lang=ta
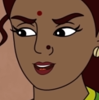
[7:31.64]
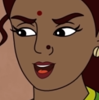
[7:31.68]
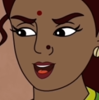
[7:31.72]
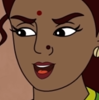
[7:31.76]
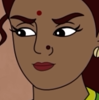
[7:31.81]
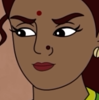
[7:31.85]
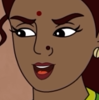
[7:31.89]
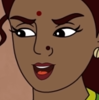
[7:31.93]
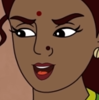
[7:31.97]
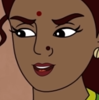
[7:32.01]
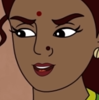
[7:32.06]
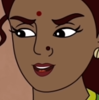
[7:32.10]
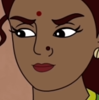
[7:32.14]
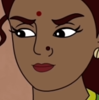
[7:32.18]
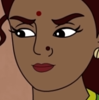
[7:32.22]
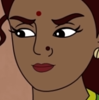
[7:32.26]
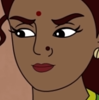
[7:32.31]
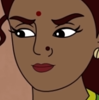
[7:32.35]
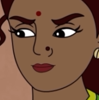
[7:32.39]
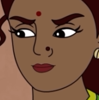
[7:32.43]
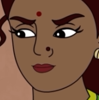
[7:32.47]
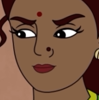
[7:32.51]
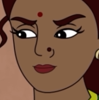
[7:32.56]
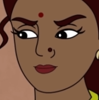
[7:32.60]
ரொம்ப நேரம்
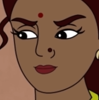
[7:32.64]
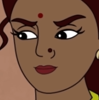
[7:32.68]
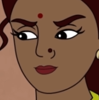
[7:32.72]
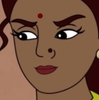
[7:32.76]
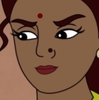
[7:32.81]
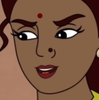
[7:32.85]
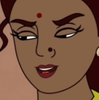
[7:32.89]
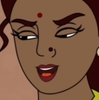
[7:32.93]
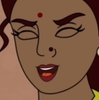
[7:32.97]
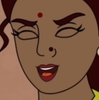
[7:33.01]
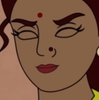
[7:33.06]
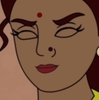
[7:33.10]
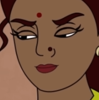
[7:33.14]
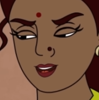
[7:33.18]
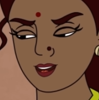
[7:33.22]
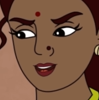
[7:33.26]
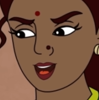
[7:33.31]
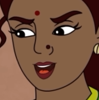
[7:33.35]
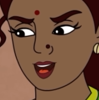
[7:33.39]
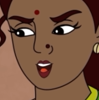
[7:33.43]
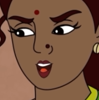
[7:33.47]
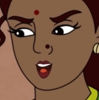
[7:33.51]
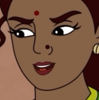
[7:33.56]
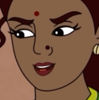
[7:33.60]
ஆச்சு
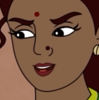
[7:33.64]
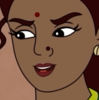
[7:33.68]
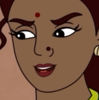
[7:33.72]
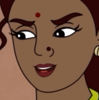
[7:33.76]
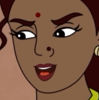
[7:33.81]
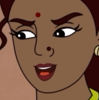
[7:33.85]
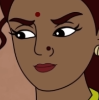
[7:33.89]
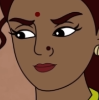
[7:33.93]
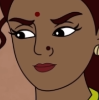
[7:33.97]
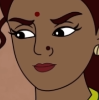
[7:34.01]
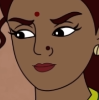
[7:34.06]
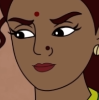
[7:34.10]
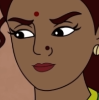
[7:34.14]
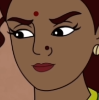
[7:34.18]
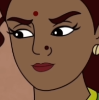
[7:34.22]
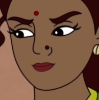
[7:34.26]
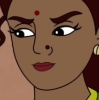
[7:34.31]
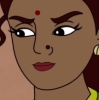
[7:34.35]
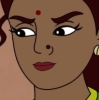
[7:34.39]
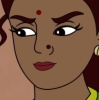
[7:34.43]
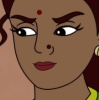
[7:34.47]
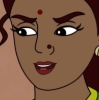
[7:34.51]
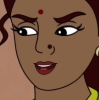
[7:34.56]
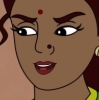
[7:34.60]
எழுந்திருச்சு தண்ணி எடுத்துட்டு
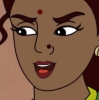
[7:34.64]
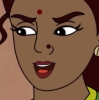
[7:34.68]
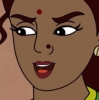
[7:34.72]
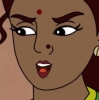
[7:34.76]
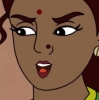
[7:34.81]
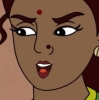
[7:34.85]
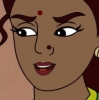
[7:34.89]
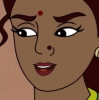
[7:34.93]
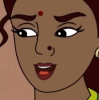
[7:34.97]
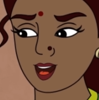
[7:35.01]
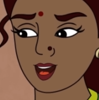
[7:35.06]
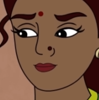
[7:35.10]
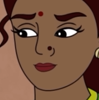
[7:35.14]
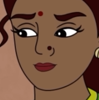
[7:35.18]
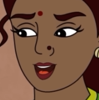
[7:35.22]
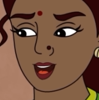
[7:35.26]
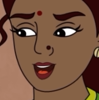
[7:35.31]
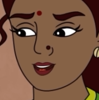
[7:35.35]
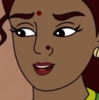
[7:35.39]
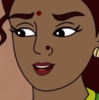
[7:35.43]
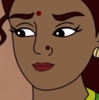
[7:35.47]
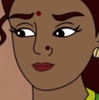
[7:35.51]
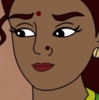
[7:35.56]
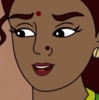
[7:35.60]
வாங்க நீங்க
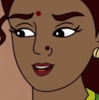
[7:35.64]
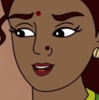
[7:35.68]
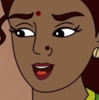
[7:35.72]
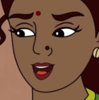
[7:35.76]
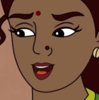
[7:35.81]
வயலுக்கு